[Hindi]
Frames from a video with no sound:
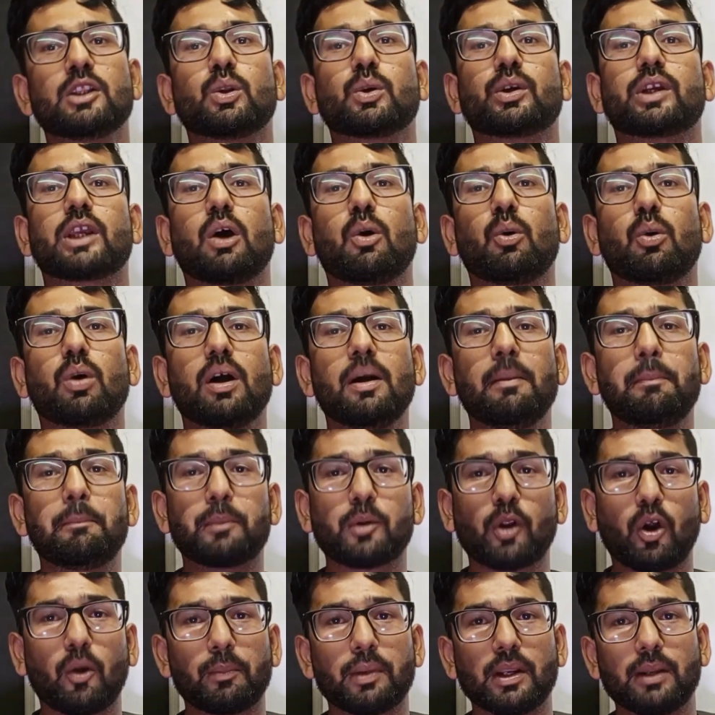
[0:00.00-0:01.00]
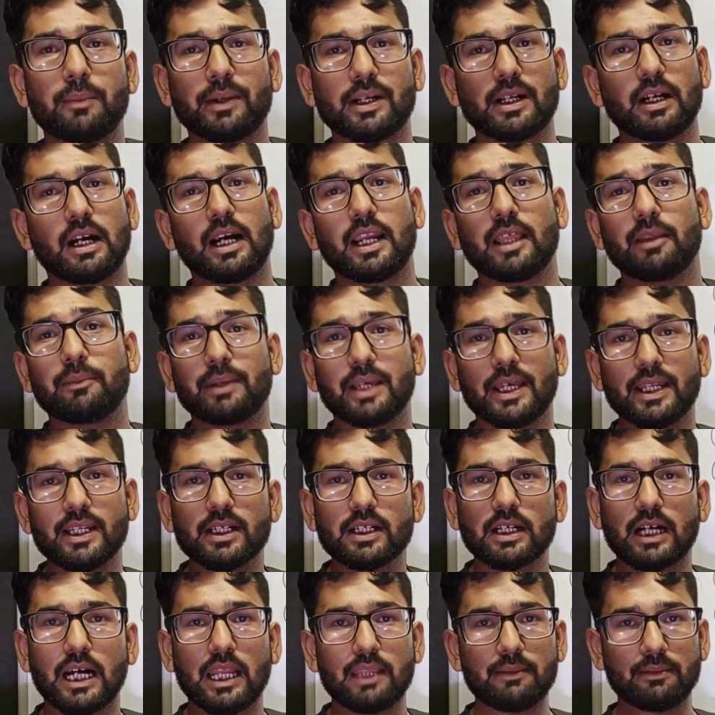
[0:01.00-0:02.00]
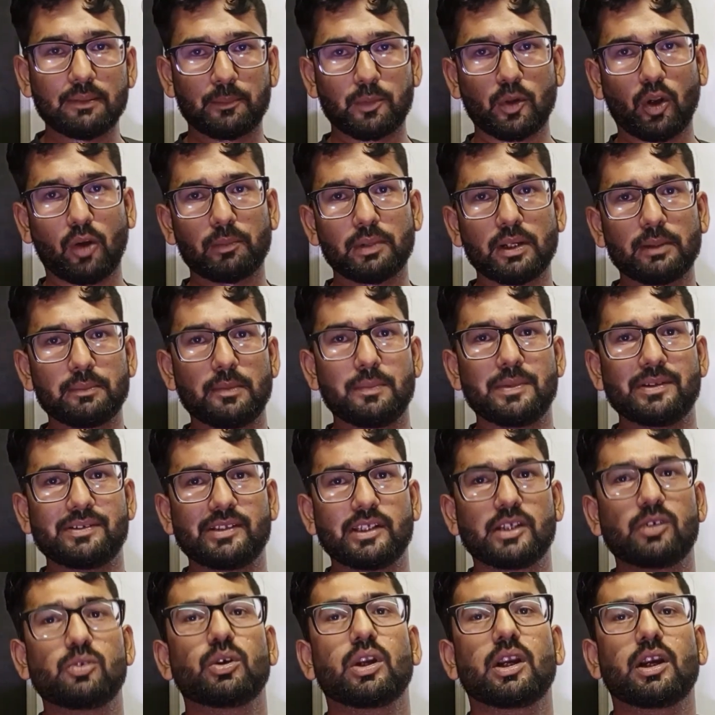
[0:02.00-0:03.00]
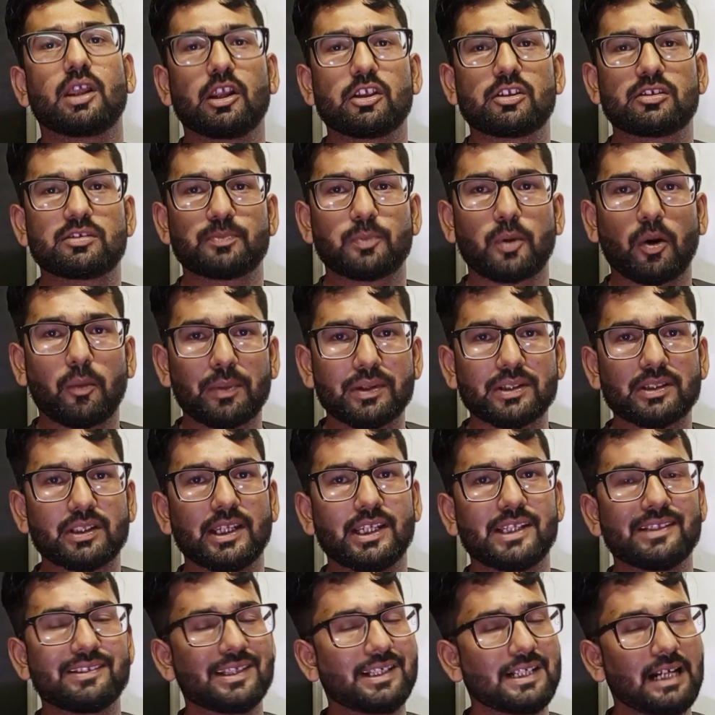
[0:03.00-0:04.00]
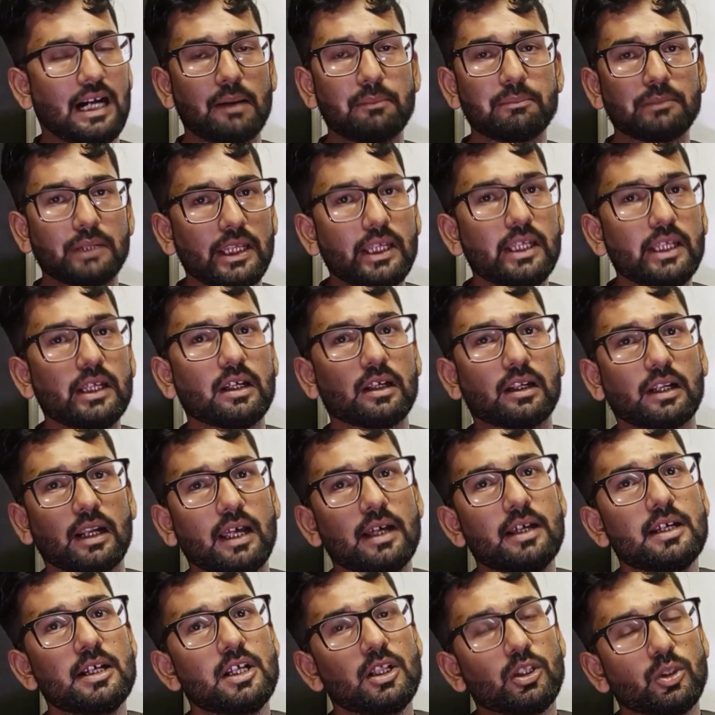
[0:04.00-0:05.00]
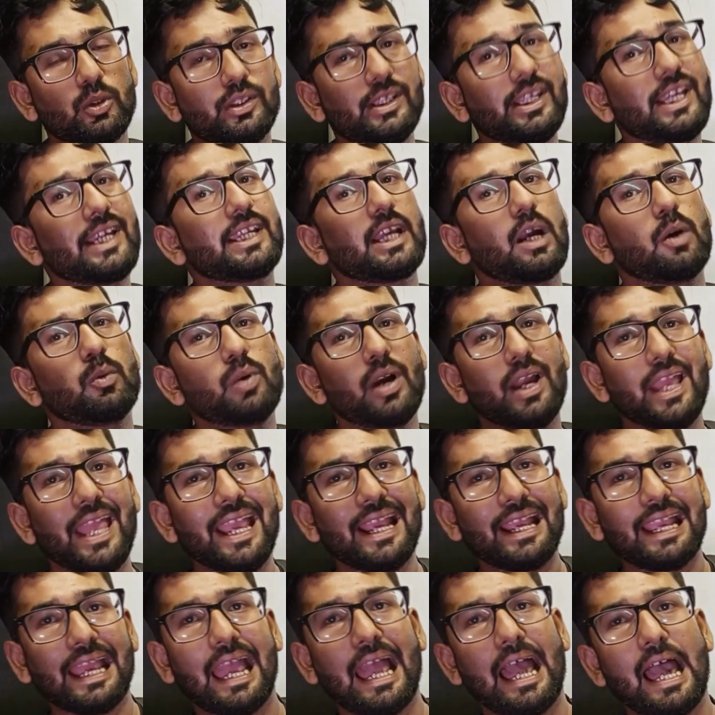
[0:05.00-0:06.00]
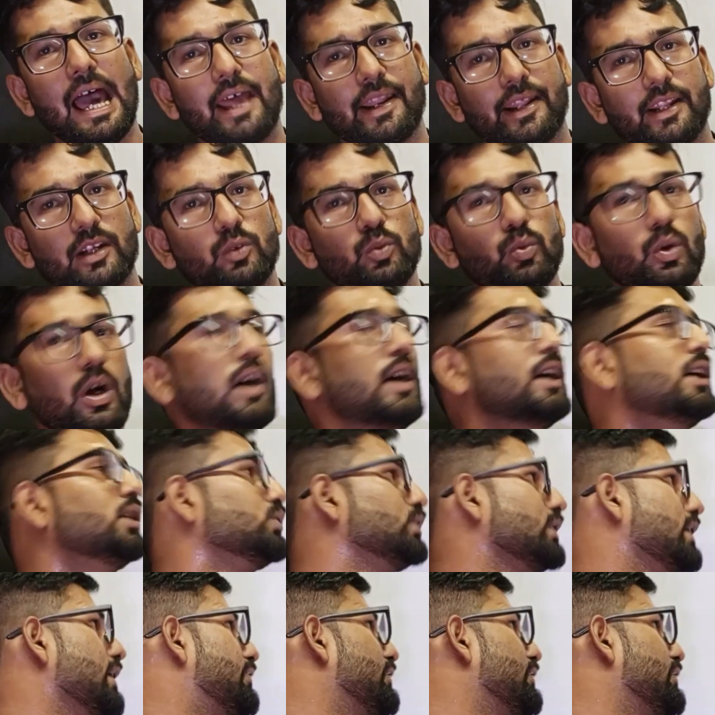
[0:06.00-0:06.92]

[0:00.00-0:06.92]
तो क्या होगा प्रॉब्लम है गाड़ी में है ना गाड़ी में प्रॉब्लम है बेसिक क्योंकि क्लच प्रॉपर तरीके से काम नहीं कर रहा है तो ये क्या हुआ एक एरर हुआ तो